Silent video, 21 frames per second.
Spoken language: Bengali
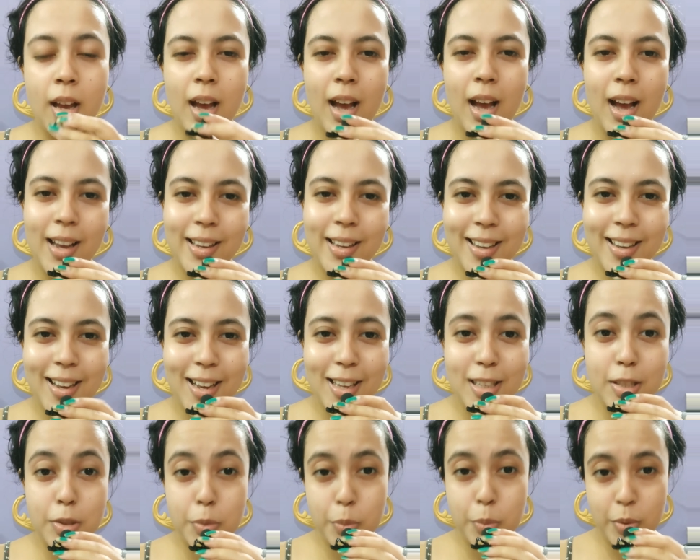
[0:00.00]
হাই
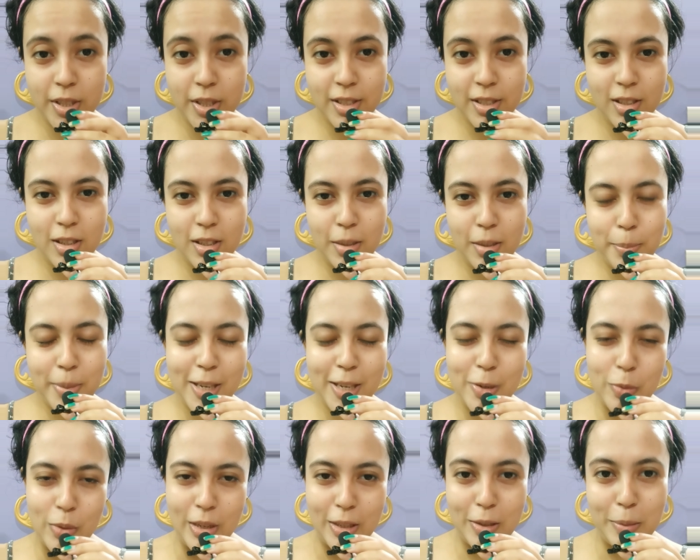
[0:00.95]
গাইস হোয়াটসঅ্যাপ
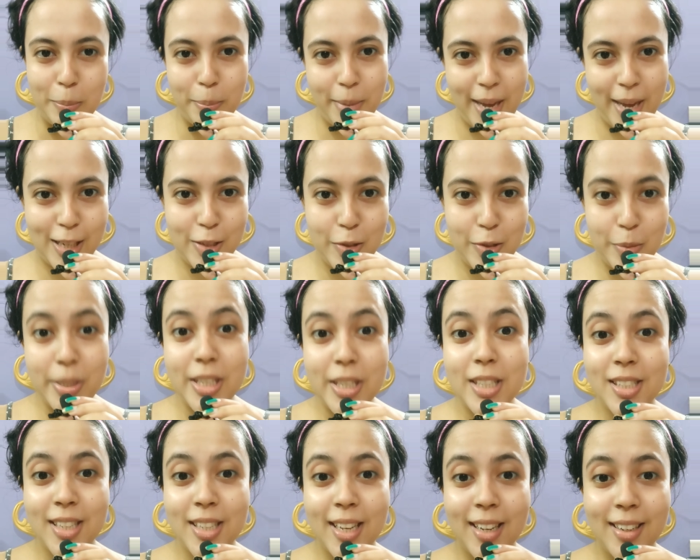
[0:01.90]
অ্যান্ড ওয়েলকাম ব্যাক টু মাই
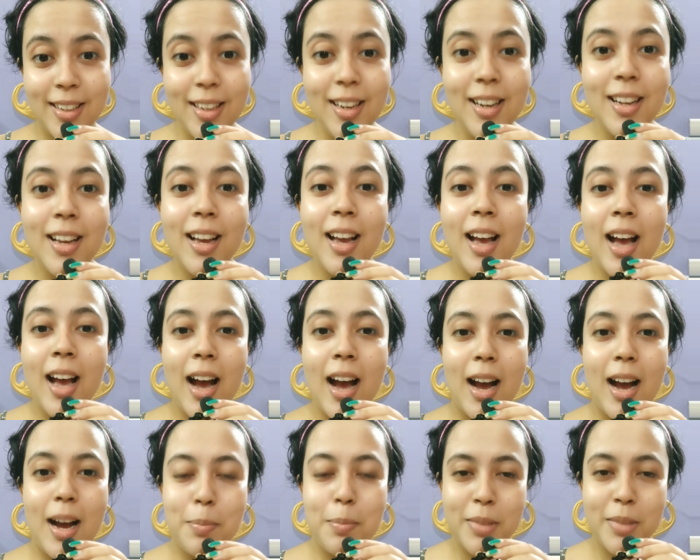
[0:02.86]
চ্যানেল
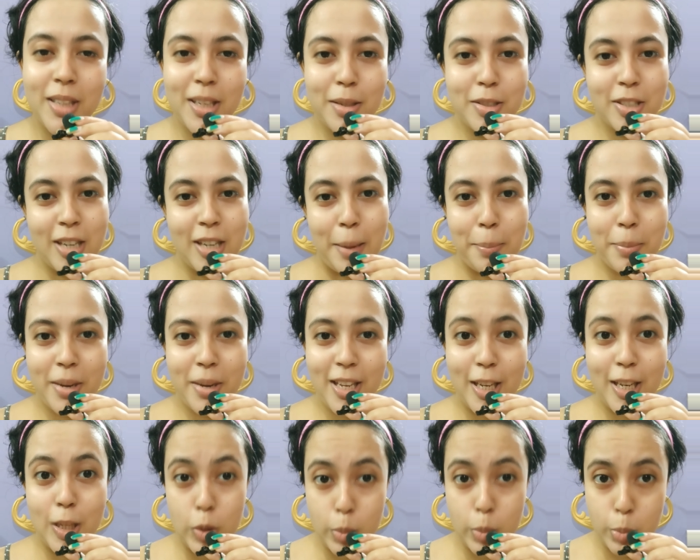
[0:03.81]
আমাদের সামনেই
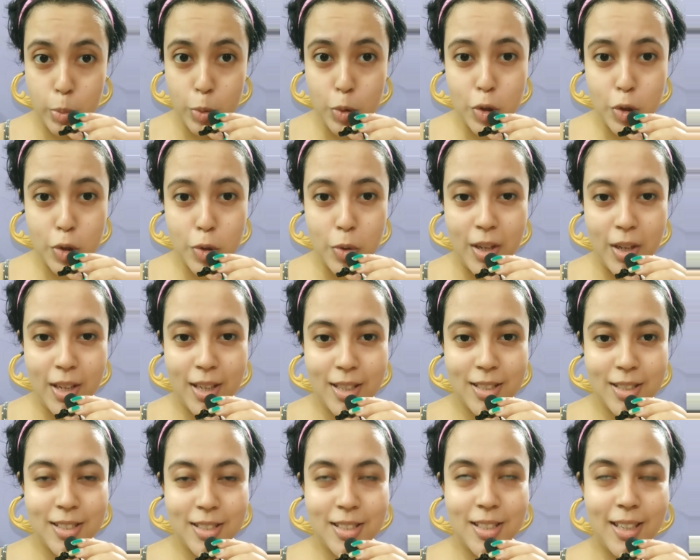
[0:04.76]
কিন্তু পুজো চলে
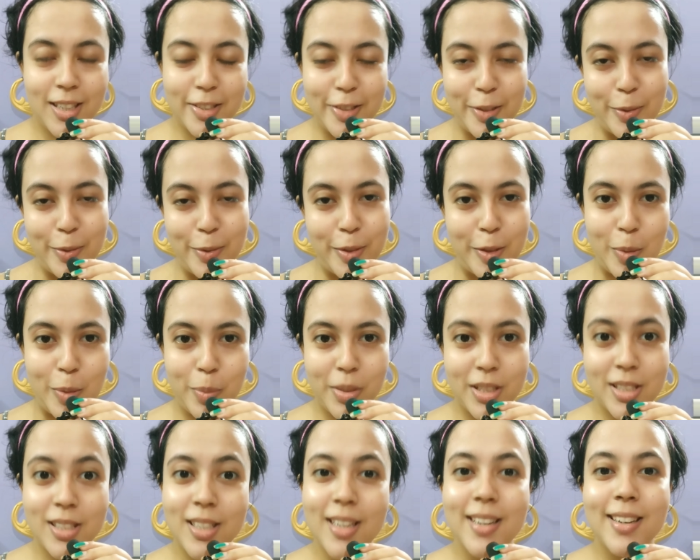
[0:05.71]
আসছে আশা করি
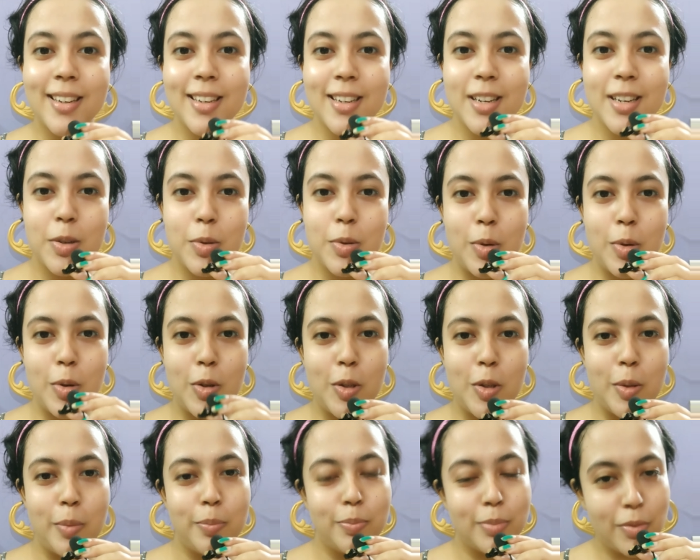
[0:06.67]
তোমরা স্কিন কেয়ারগুলো
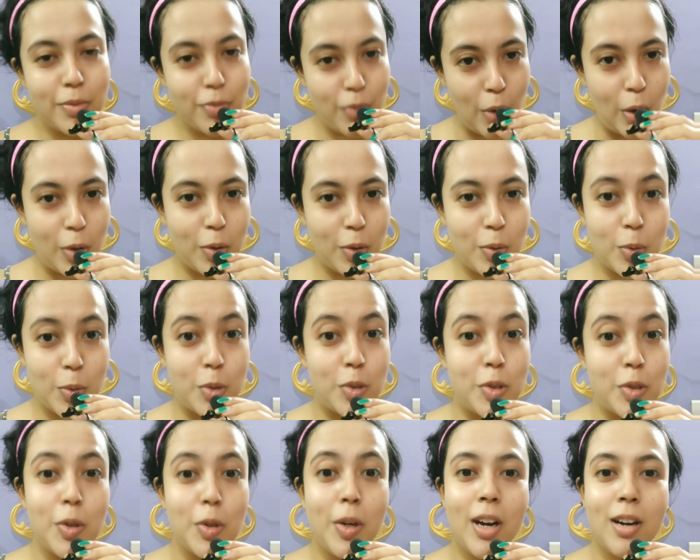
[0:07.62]
ফলো
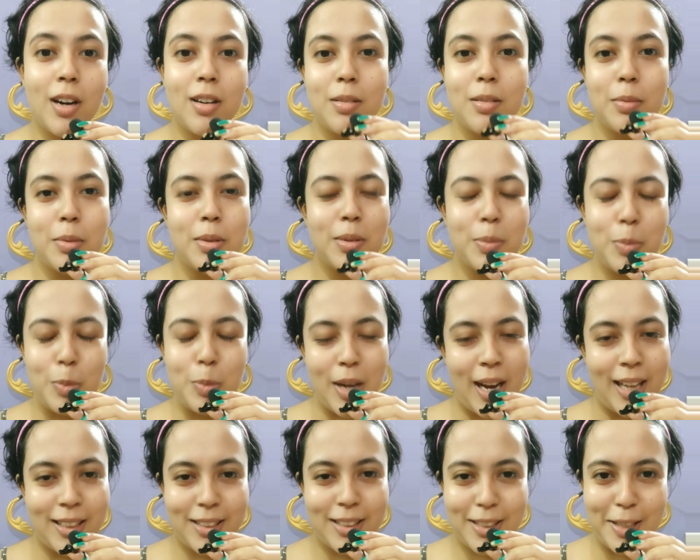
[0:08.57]
করছো কারণ
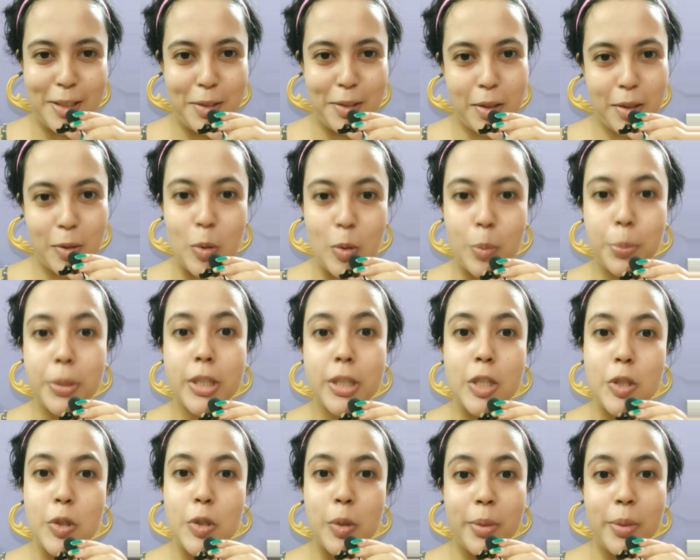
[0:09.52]
হাতে কিন্তু আর খুব
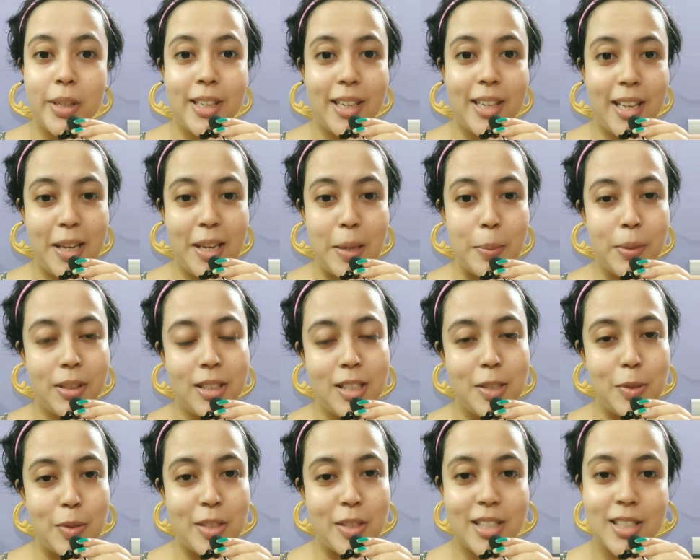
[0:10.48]
বেশি সময় নেই
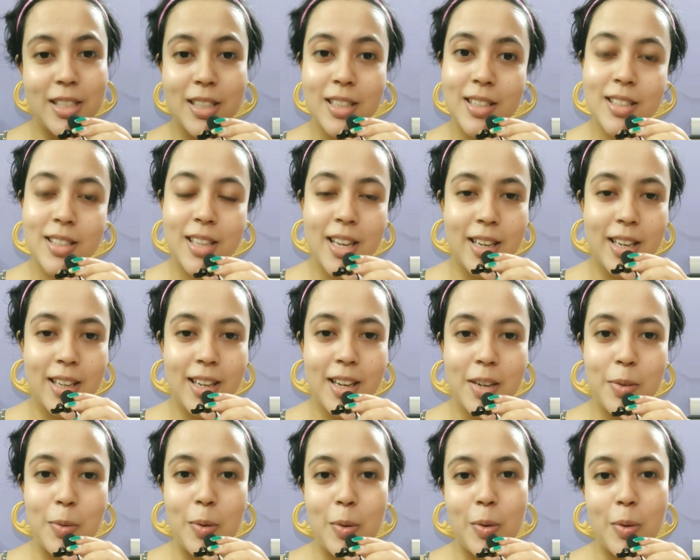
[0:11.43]
আমাদের সো স্কিন
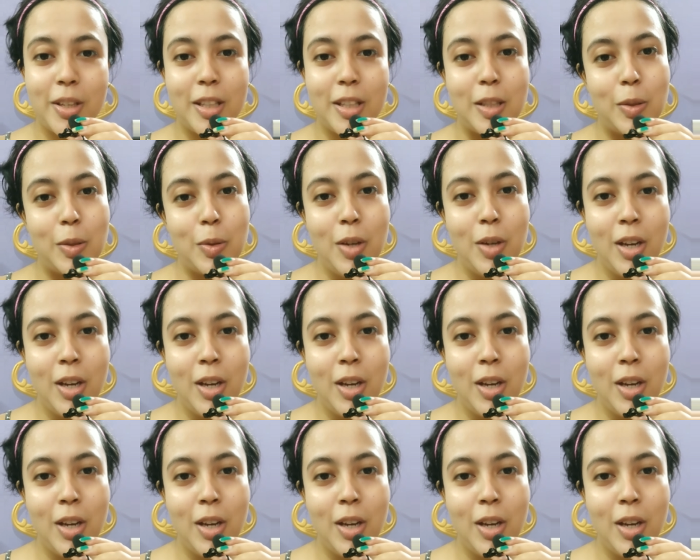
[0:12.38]
কেয়ারগুলো কিন্তু